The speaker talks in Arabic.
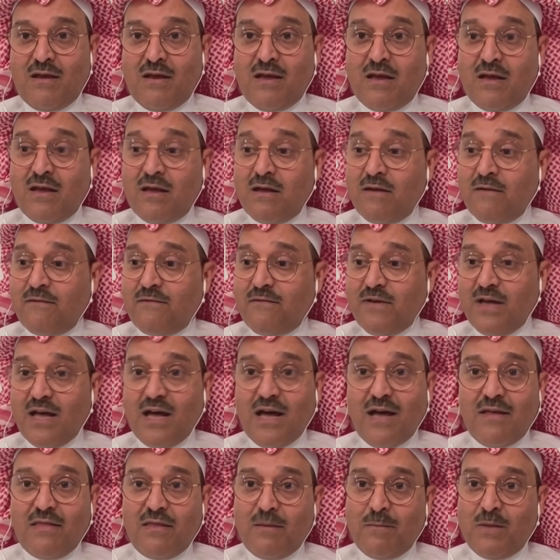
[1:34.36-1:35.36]
آه،
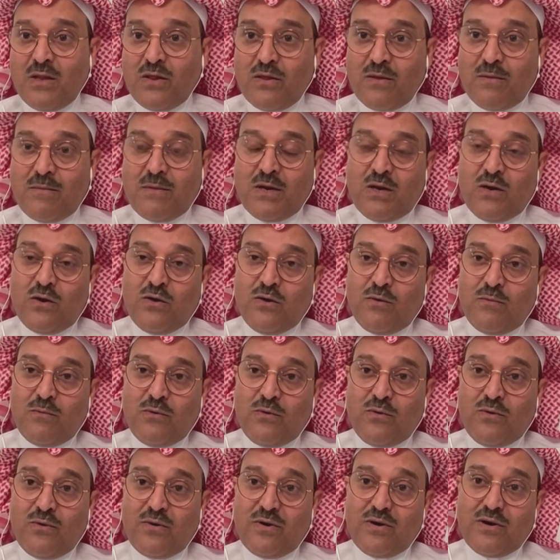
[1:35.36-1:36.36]
فهذه من ضمن
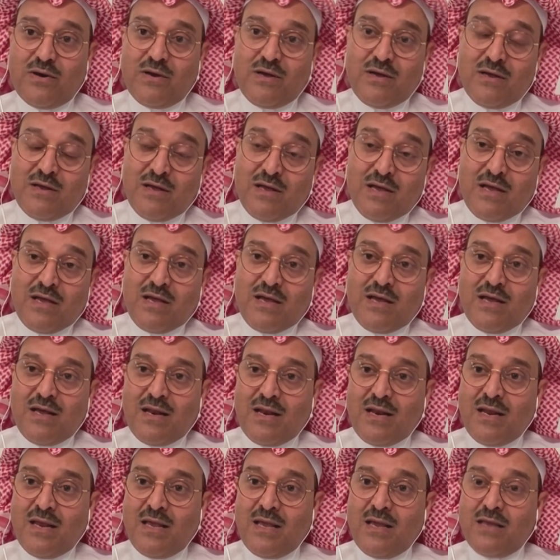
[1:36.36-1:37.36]
الامور
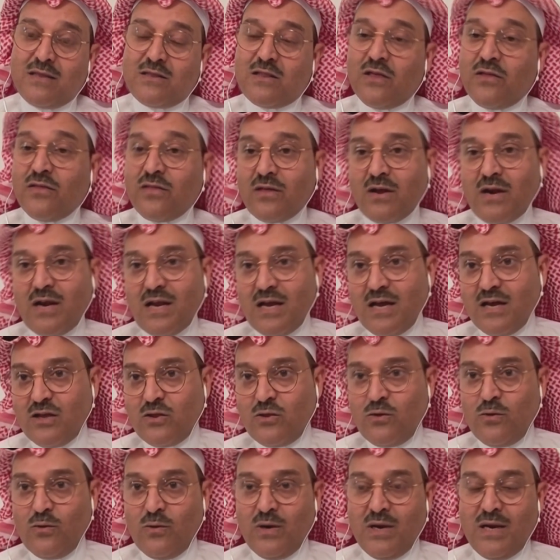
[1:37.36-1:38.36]
آه، اللي تنظر لها
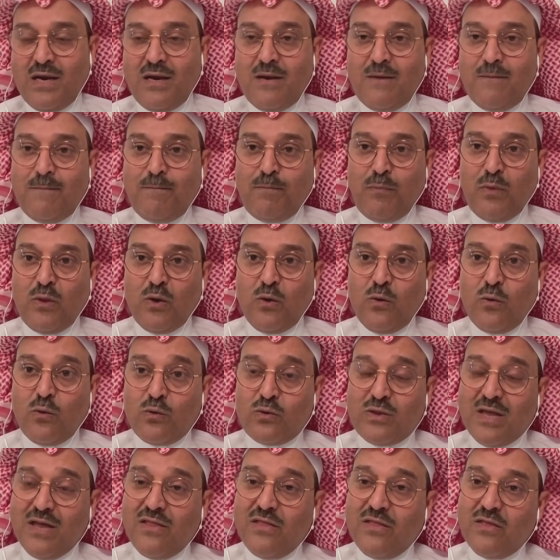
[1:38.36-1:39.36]
الدول
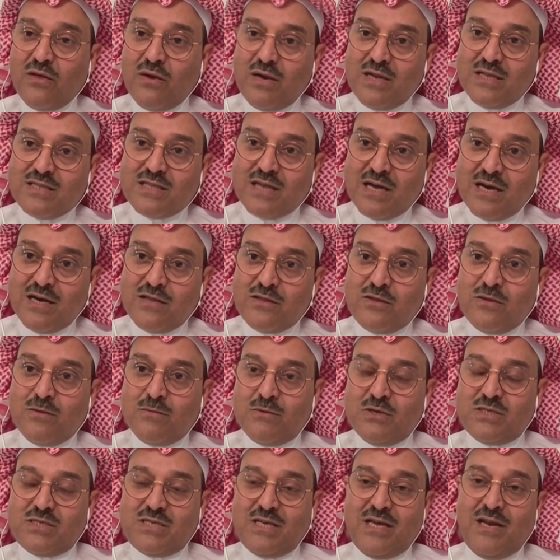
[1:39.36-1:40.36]
وتنظر
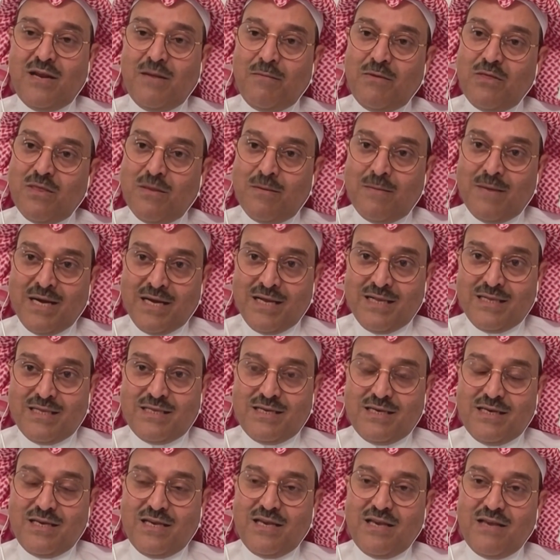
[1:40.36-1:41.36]
للتقدم السريع مثل ما
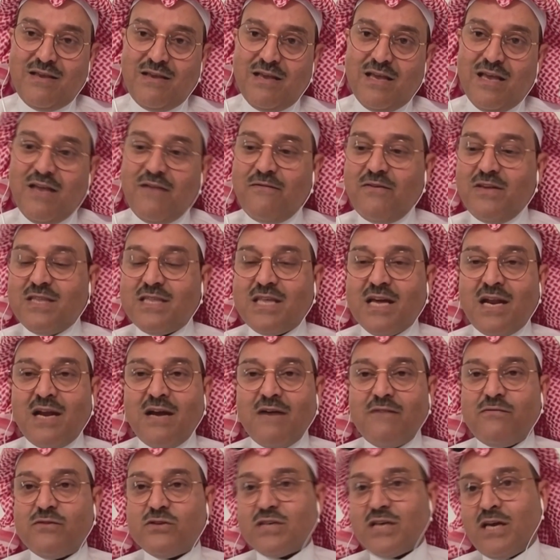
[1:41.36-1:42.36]
قلت هي هي في
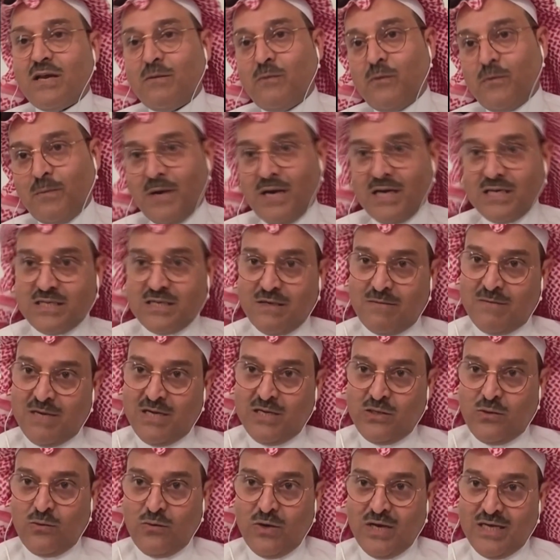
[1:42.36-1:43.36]
تنافس غير مباشر
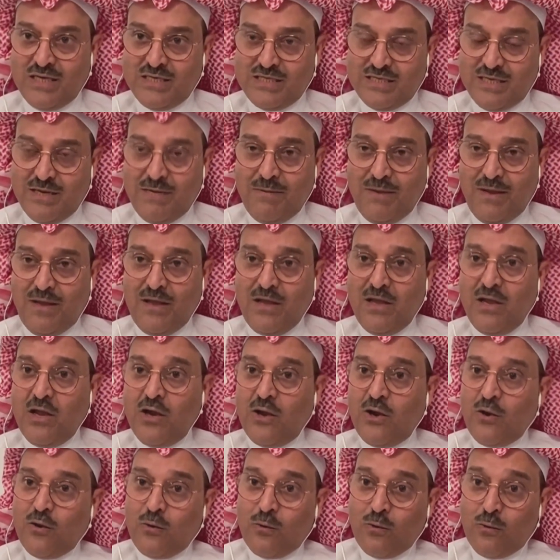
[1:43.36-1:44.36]
مع الدول السبع
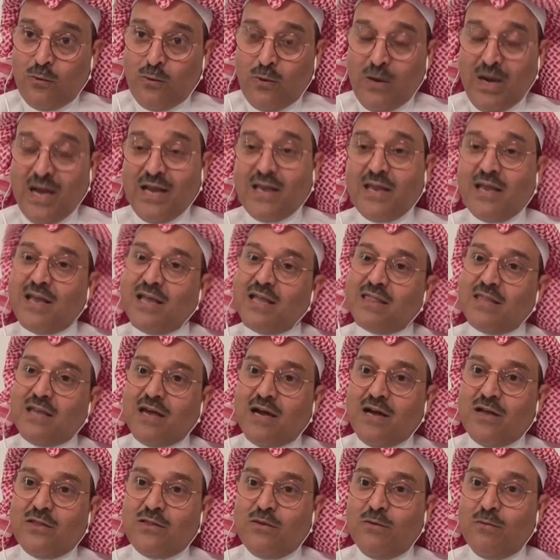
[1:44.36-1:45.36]
وحققت
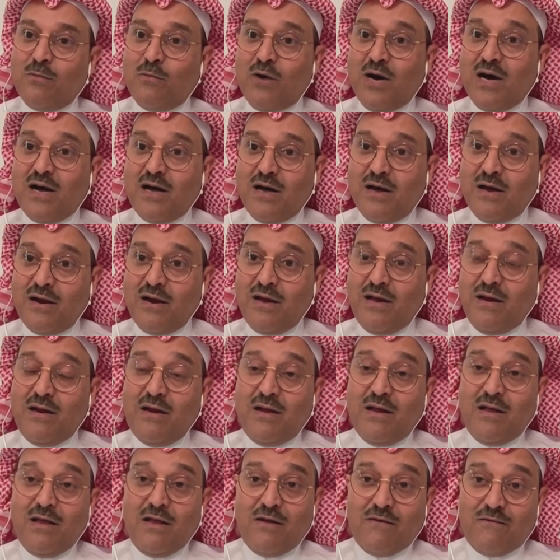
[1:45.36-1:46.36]
تقدم مؤخرا
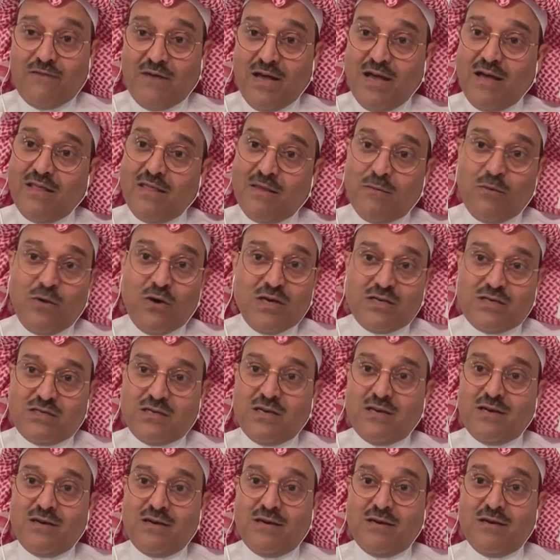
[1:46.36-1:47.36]
فهذا
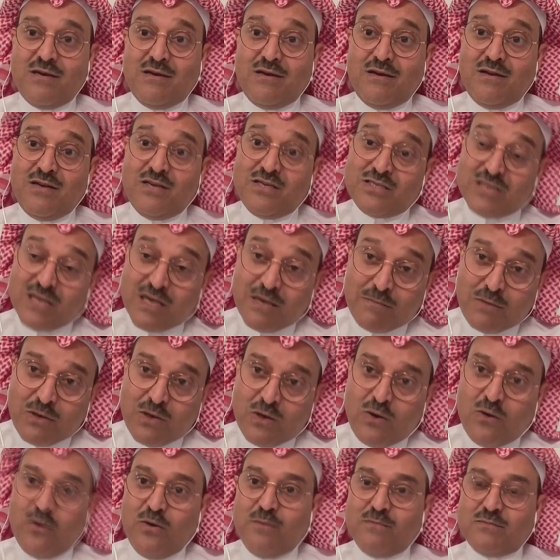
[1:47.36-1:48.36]
مؤشر
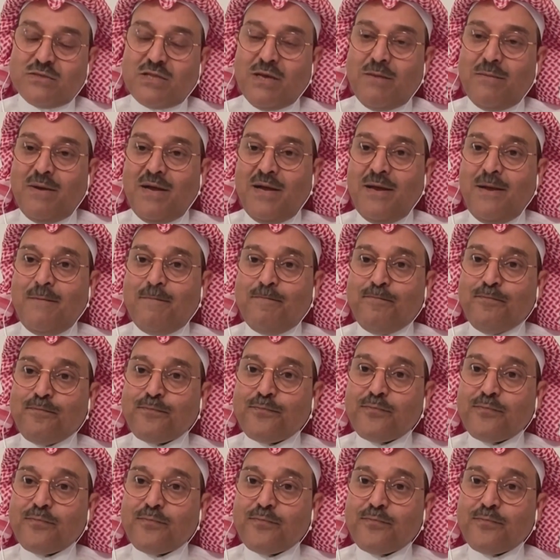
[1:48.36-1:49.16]
ايجابي لهم طبعا